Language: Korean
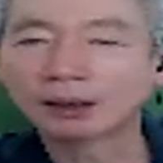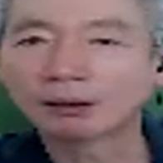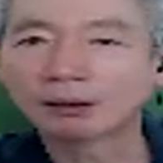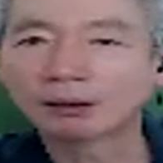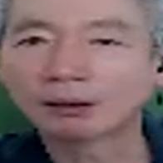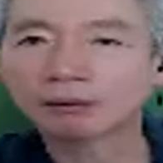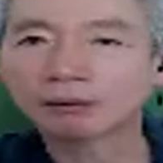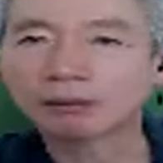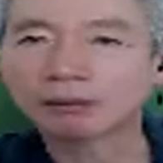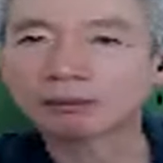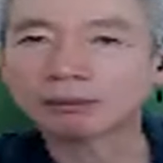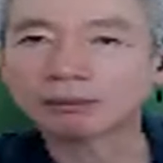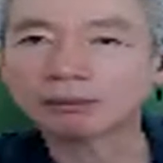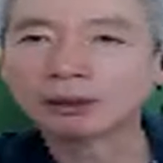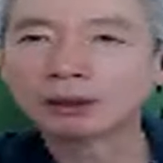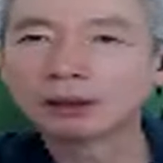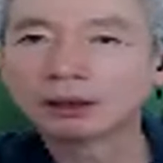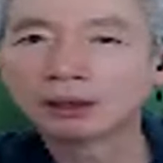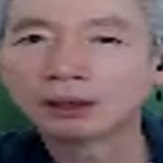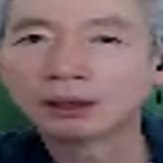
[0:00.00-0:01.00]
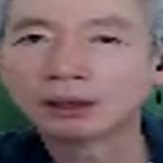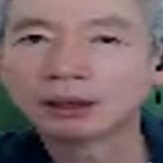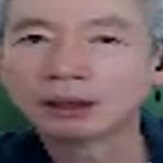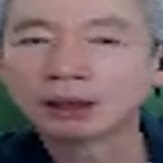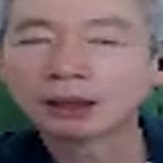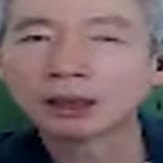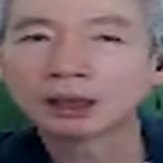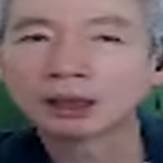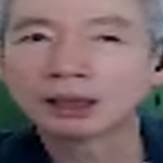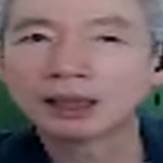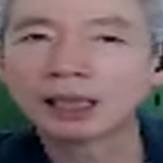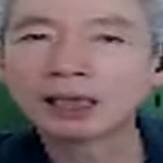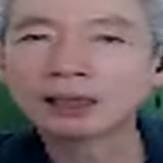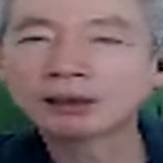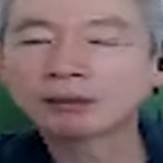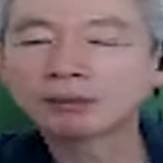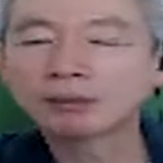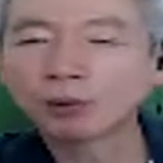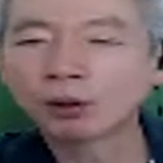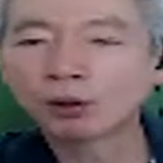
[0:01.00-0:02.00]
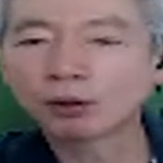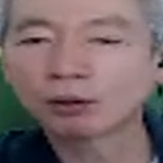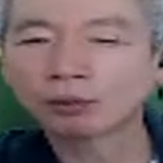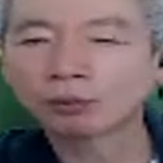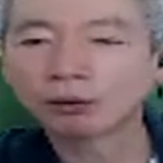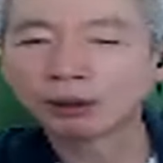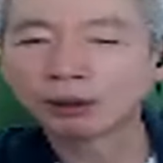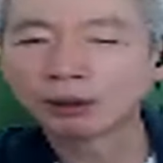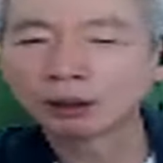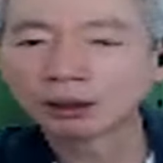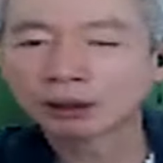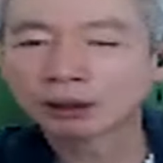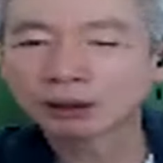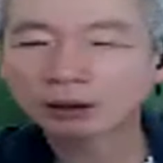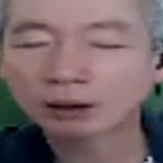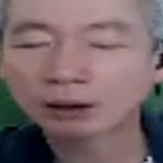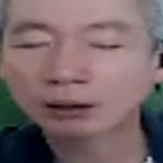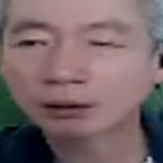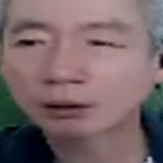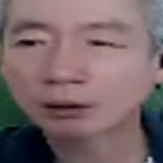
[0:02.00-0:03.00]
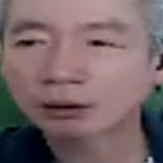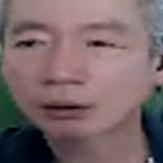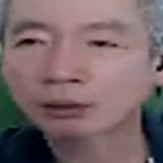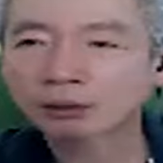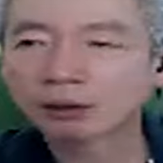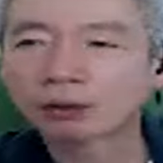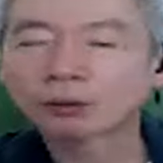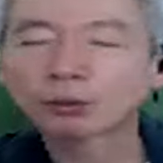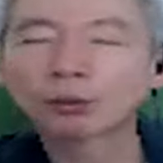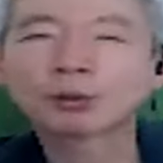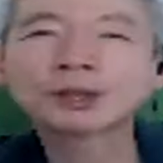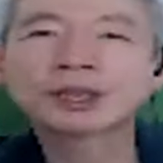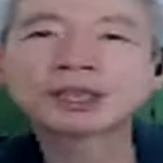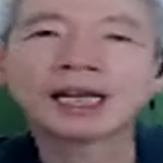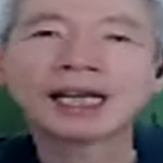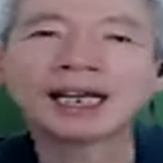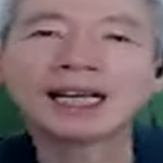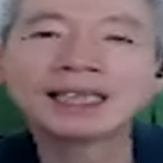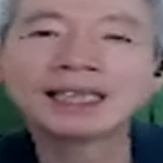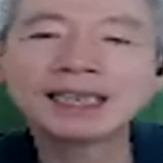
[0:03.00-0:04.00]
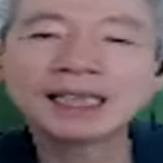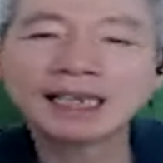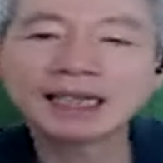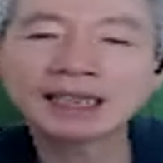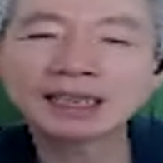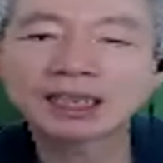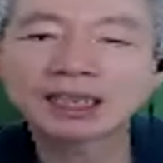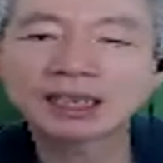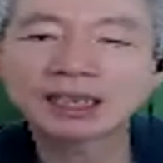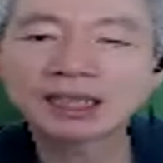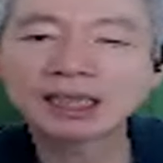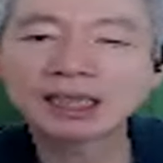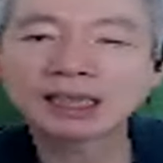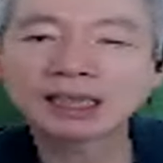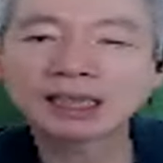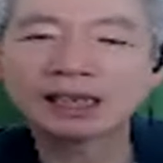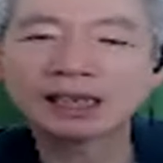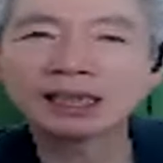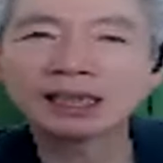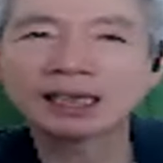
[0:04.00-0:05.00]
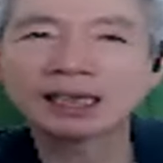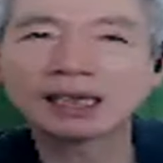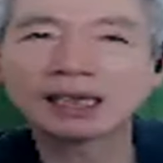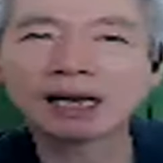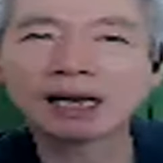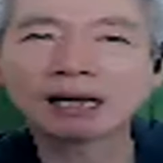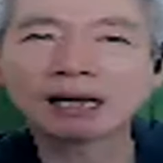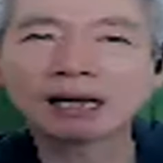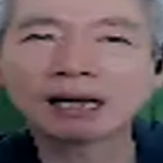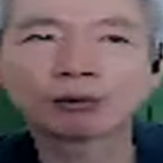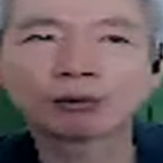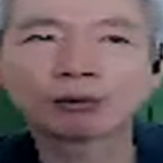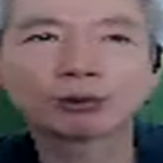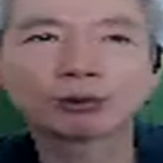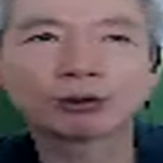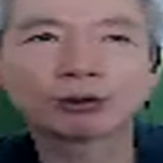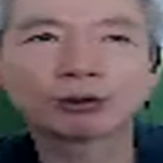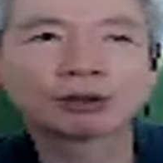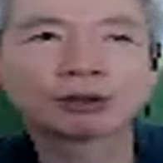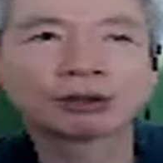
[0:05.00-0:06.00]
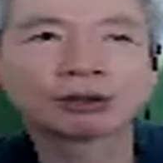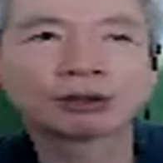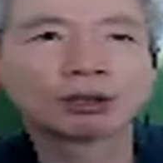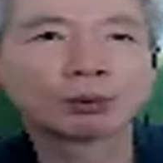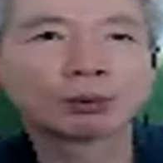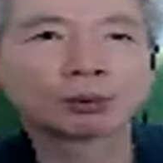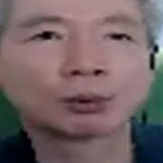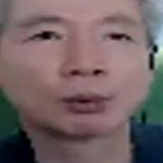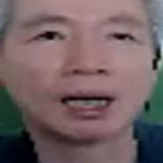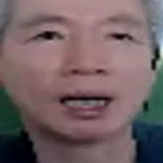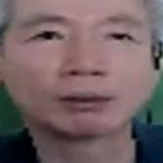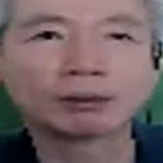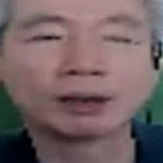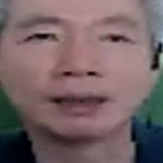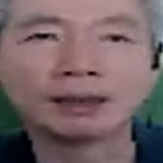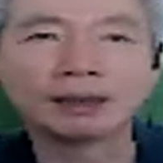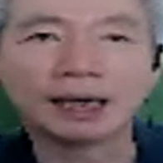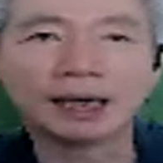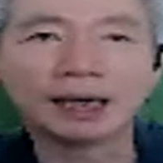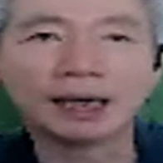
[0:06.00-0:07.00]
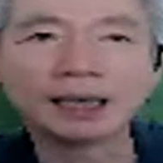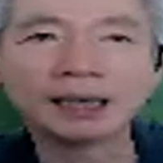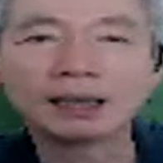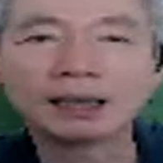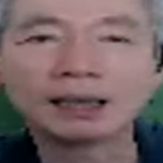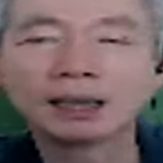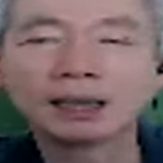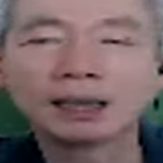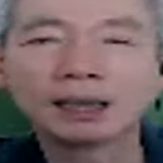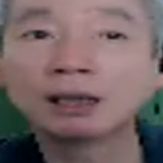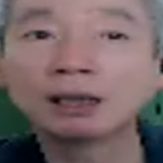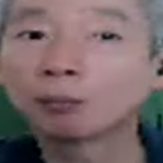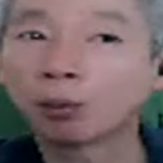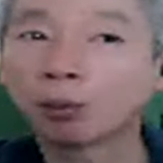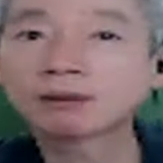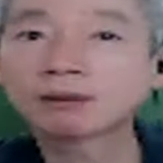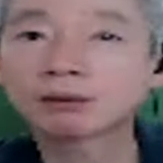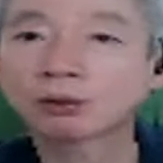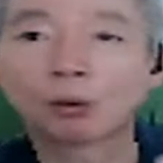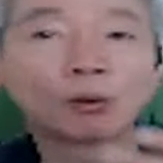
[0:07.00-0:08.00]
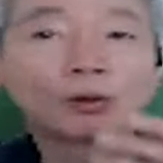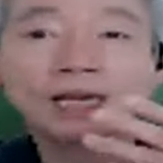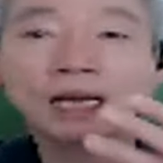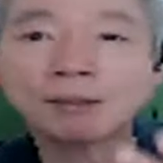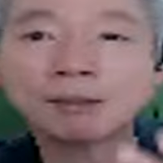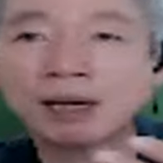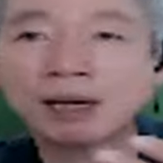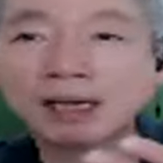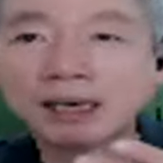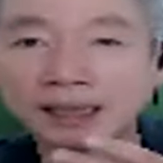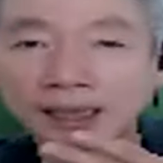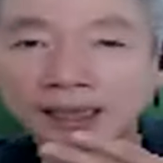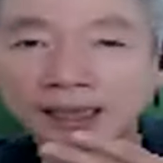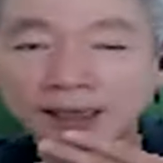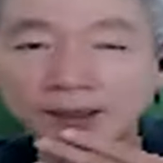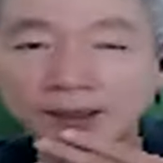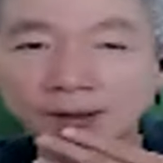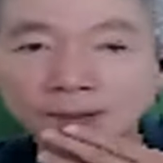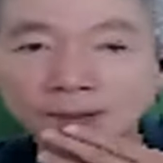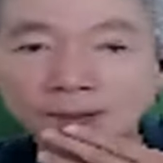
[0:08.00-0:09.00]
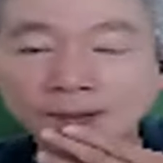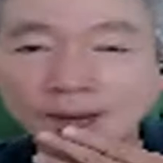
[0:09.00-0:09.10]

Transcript: 그 얘는 뭐 어, 혹시 ADHD라고 들어보셨나 모르겠는데 얘는 본인 스스로 고3 아이예요.